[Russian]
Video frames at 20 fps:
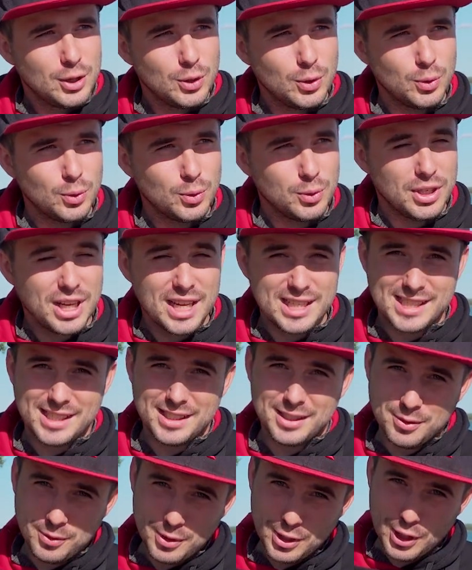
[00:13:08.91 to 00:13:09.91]
Ну,
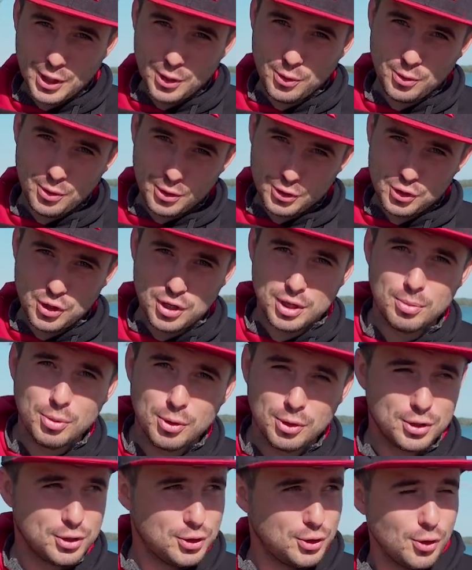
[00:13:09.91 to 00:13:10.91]
если выиграю
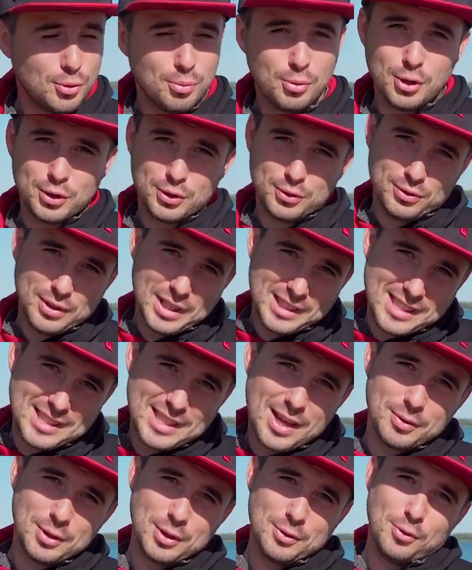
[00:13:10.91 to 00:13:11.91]
что-нибудь, то будет на
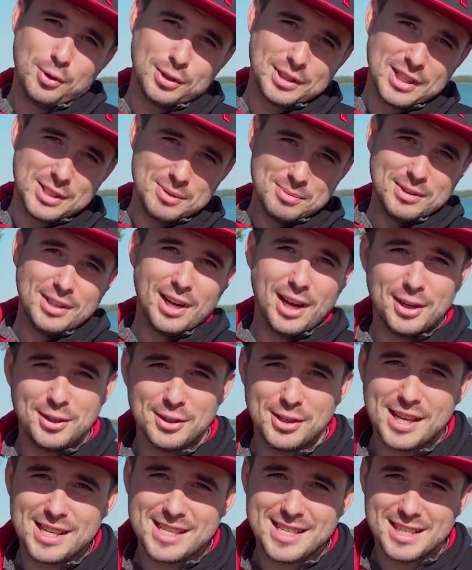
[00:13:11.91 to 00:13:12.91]
заставке фотка с медалью.
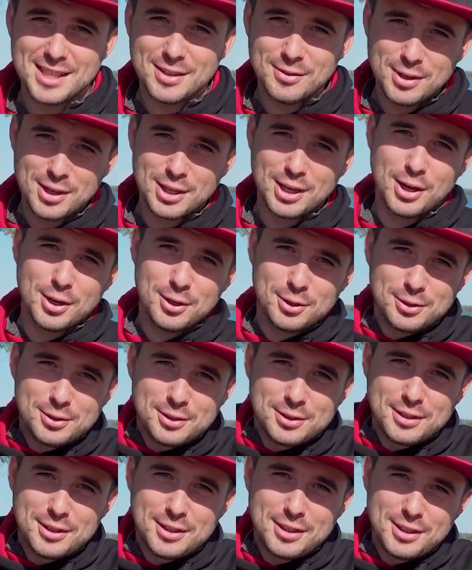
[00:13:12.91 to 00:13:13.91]
Если не выиграю,
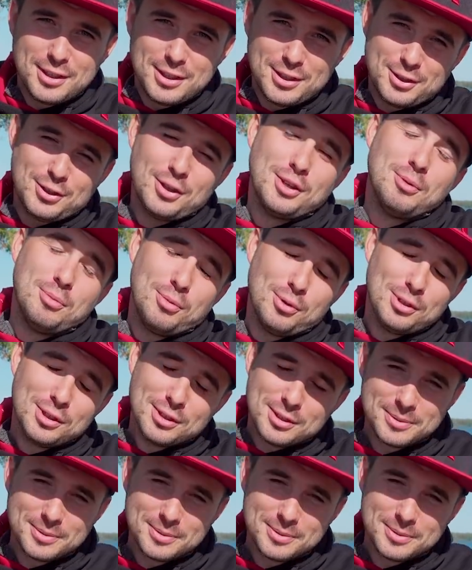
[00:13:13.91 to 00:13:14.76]
то не будет.